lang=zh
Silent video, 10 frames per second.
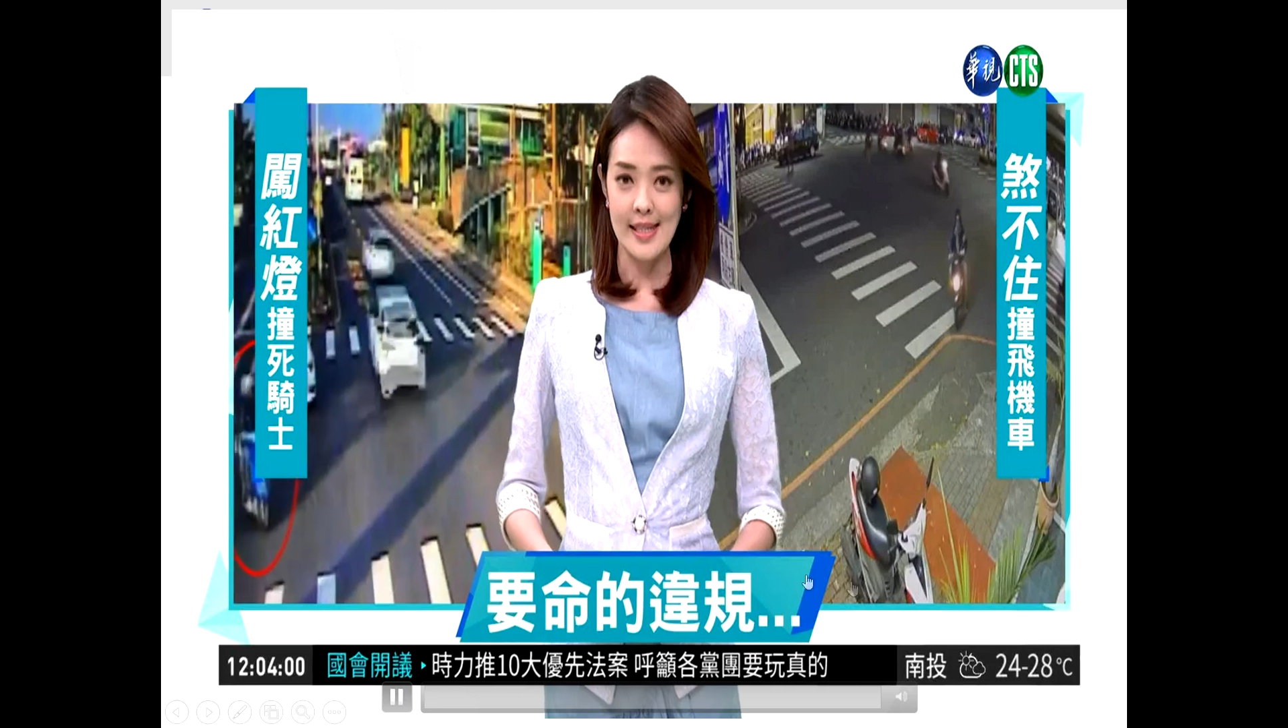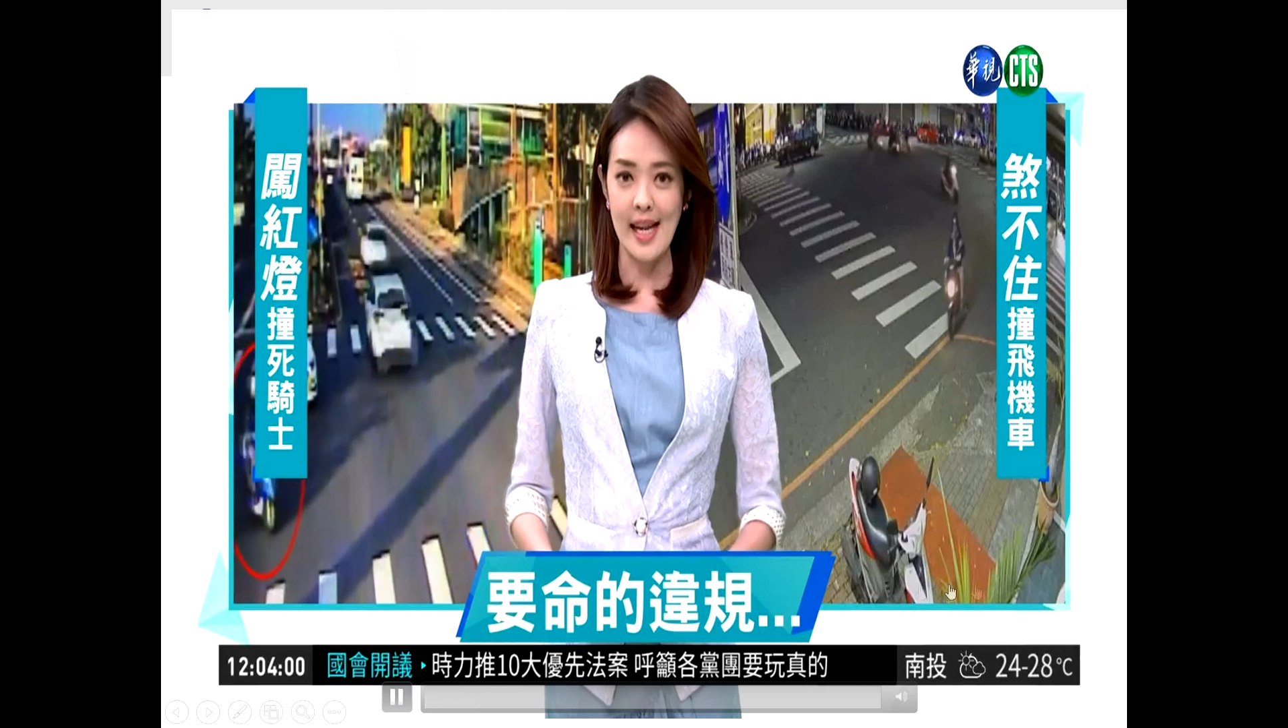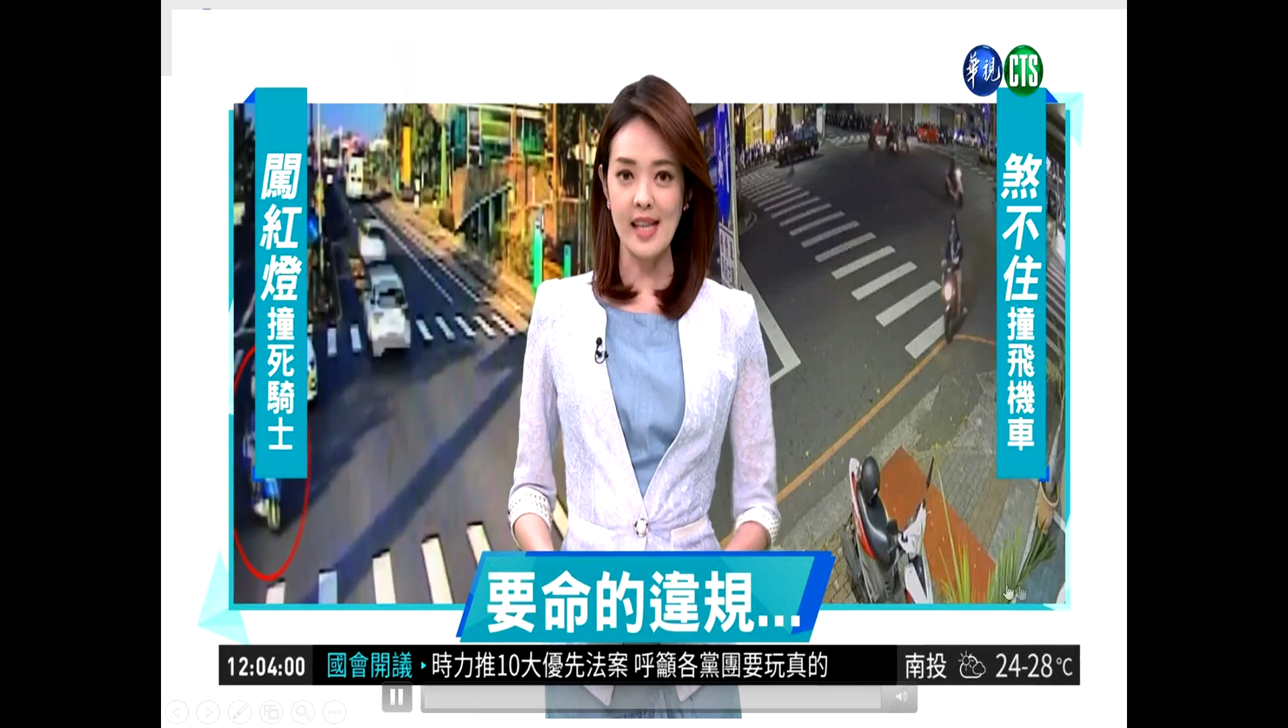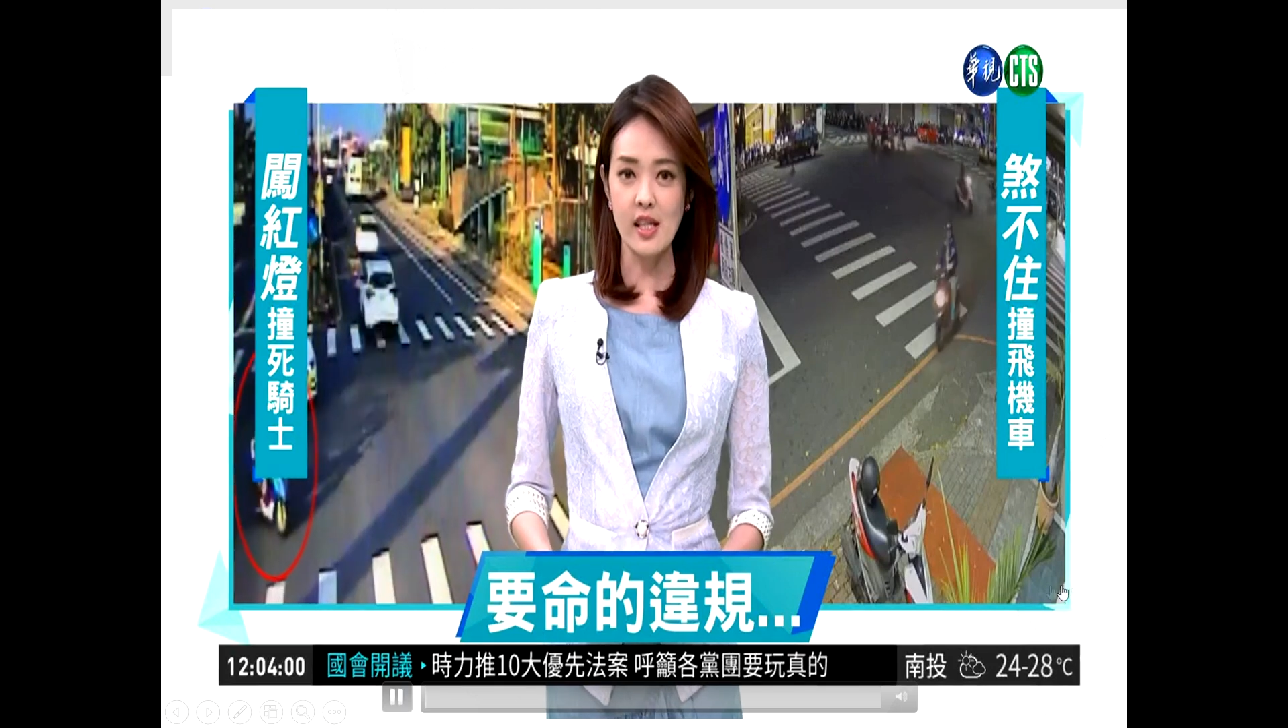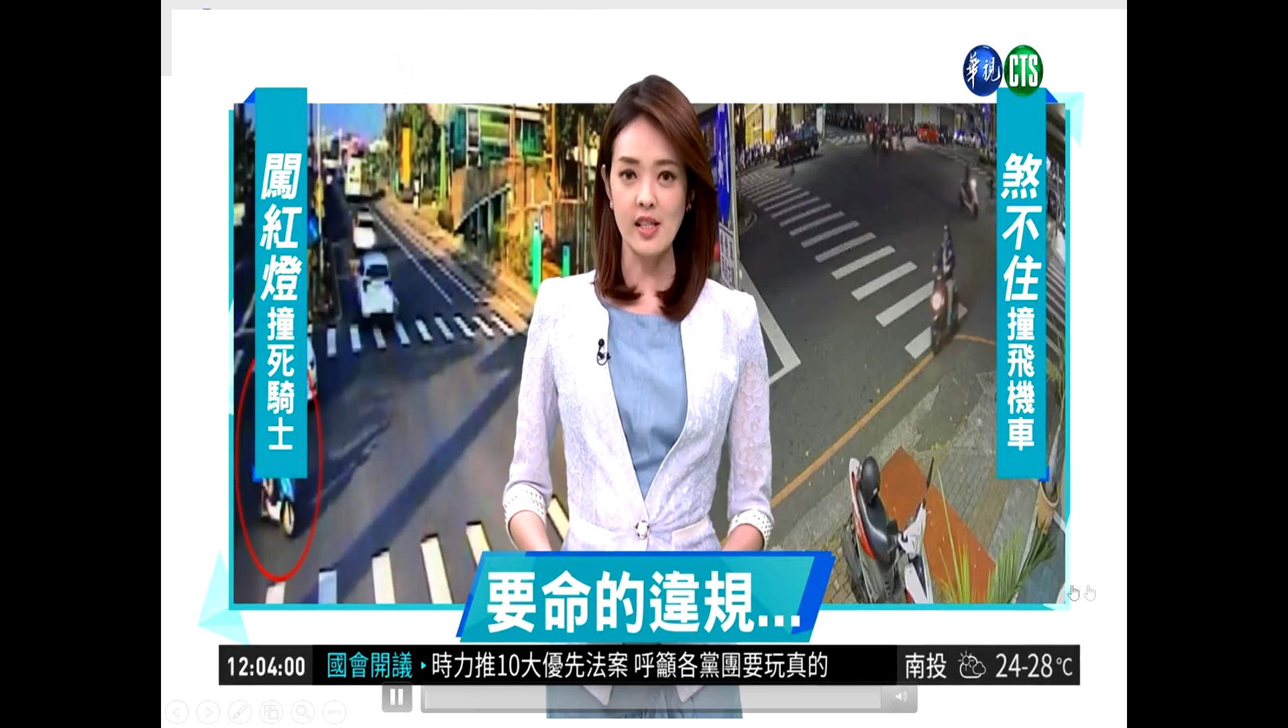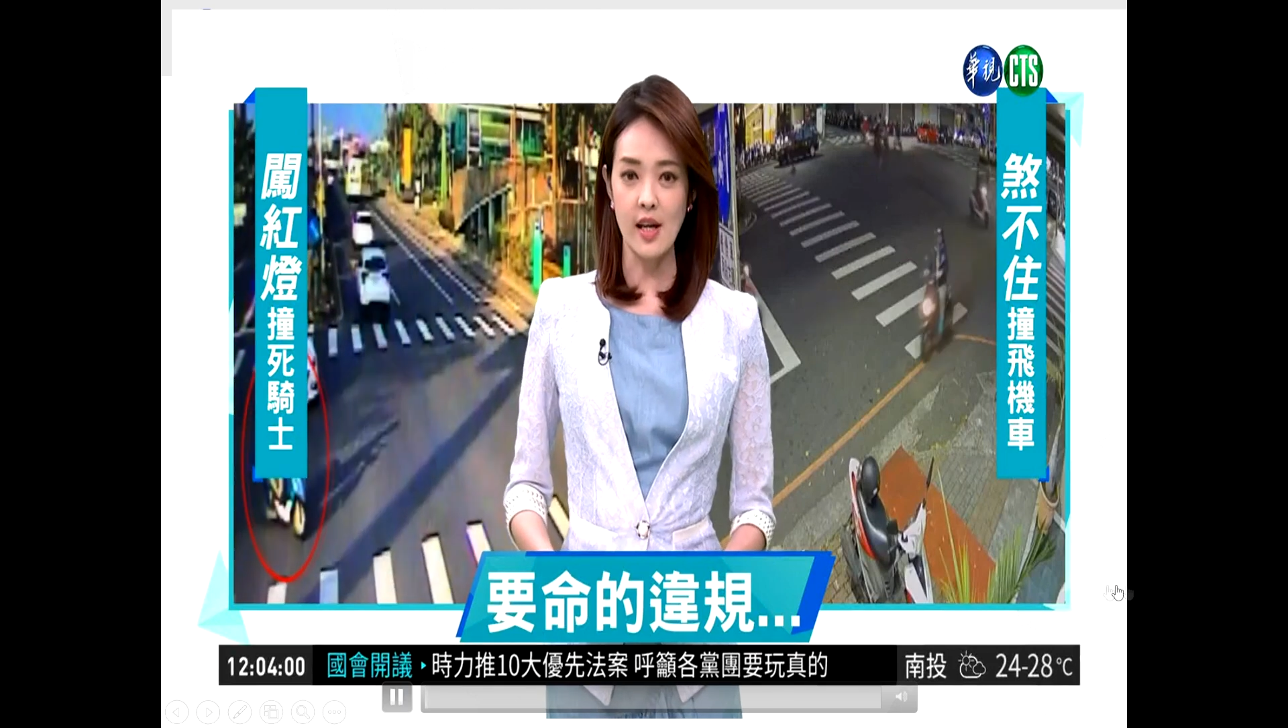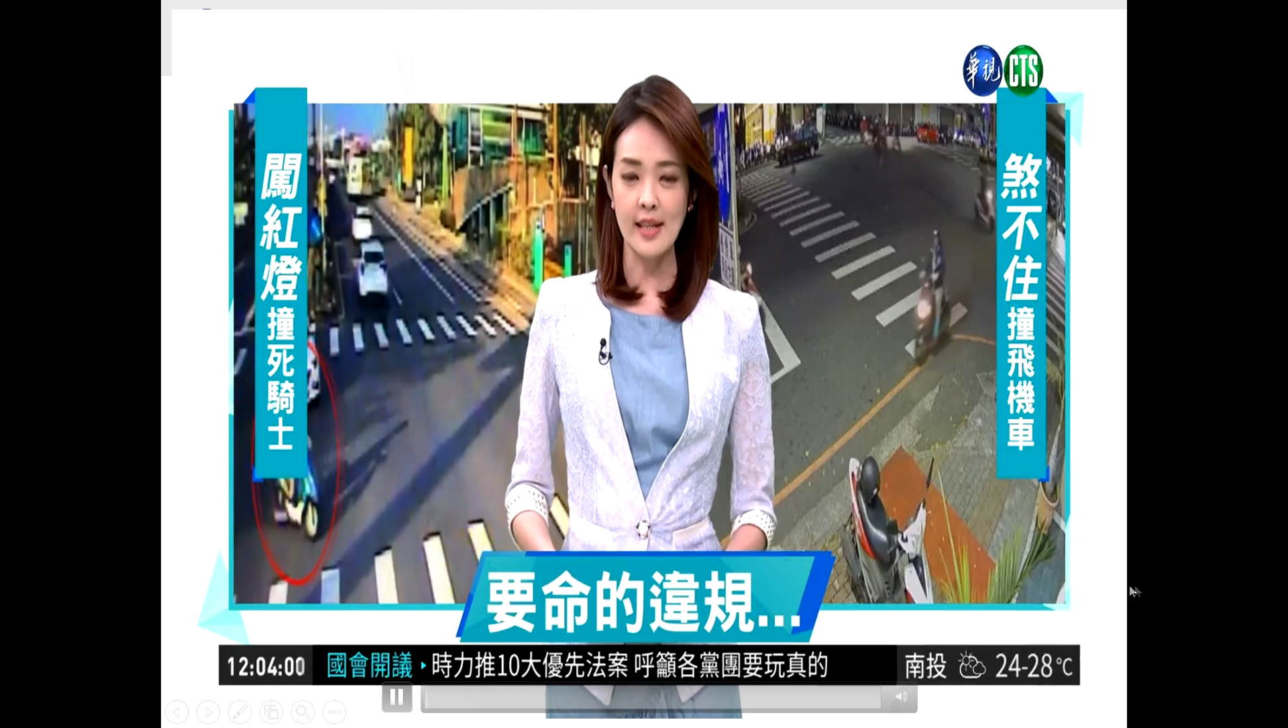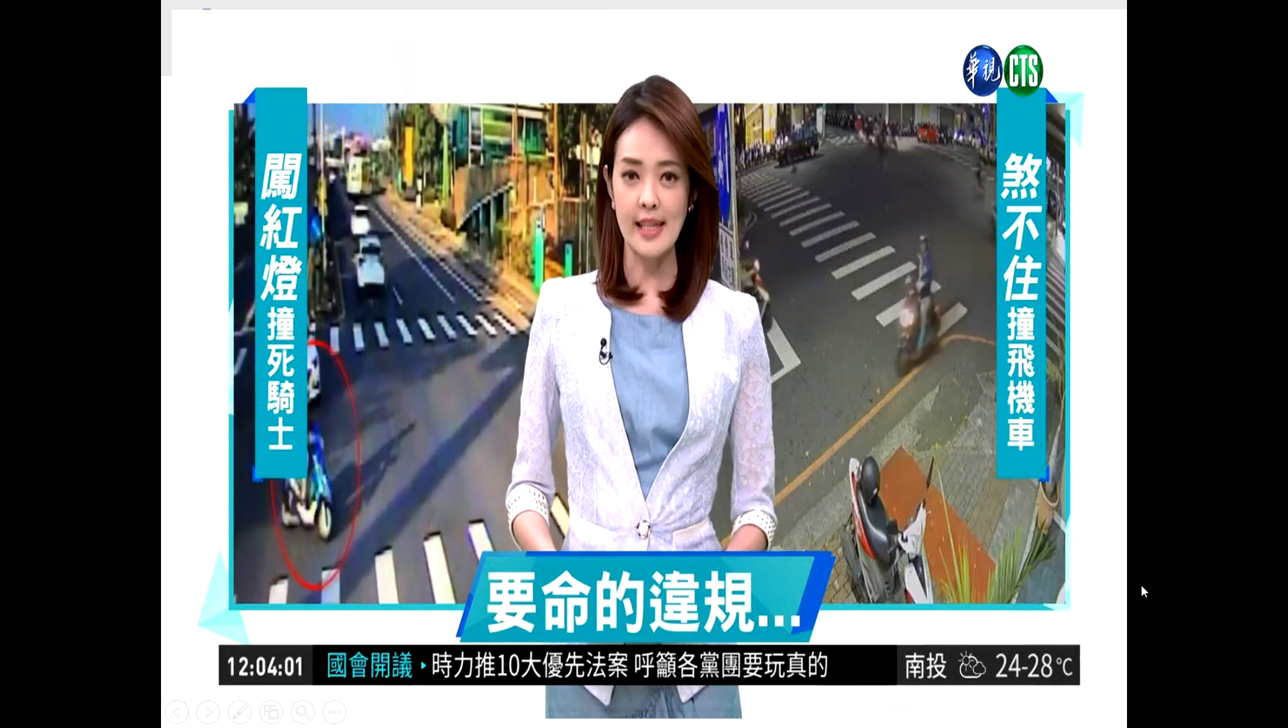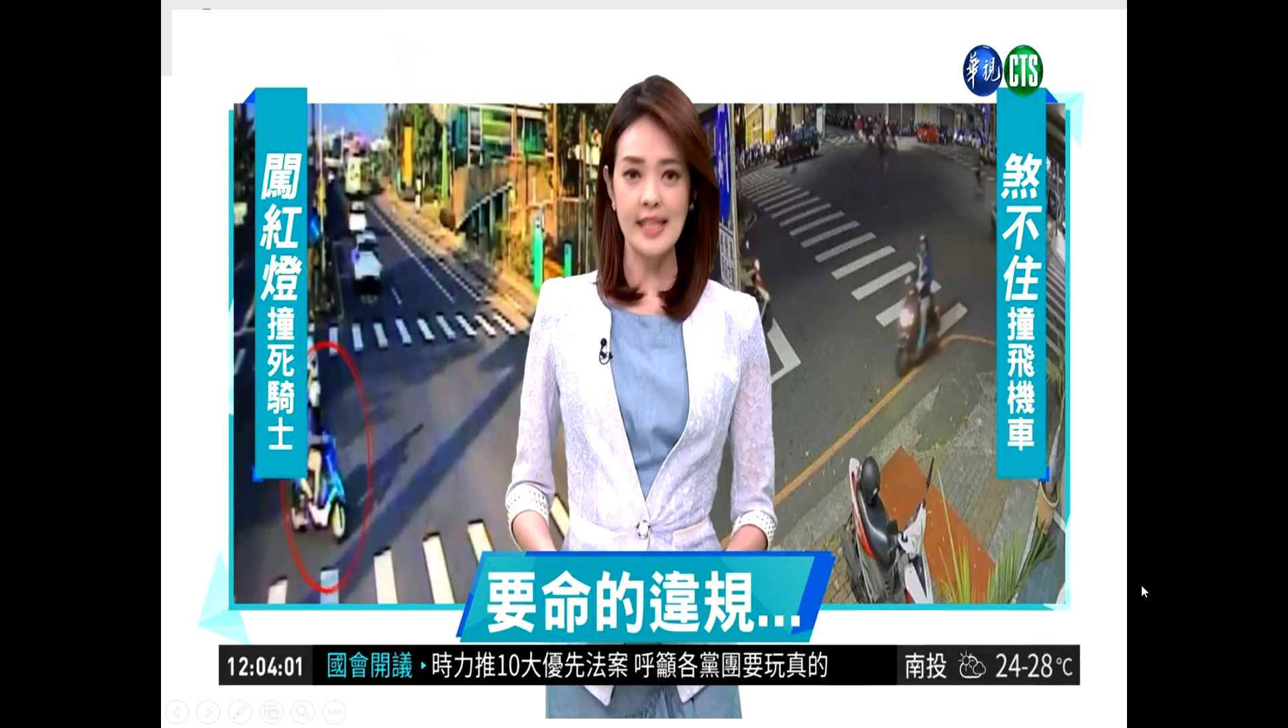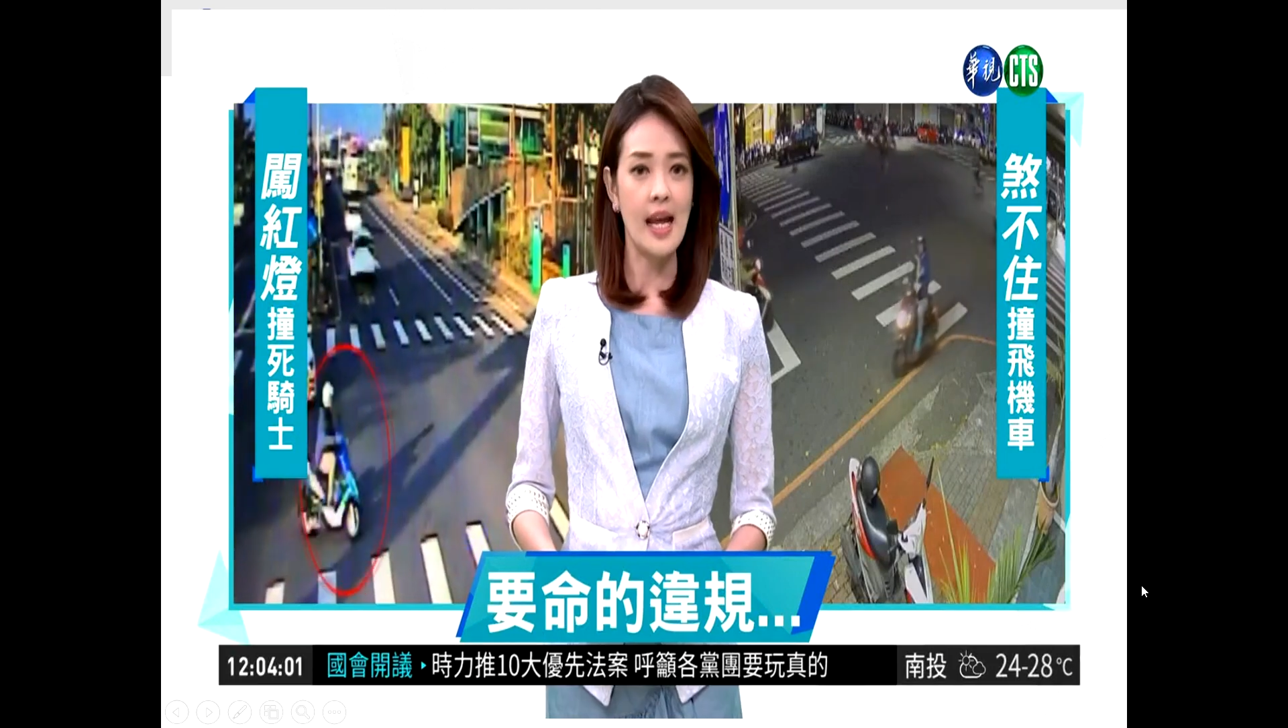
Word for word: 其他消息要带大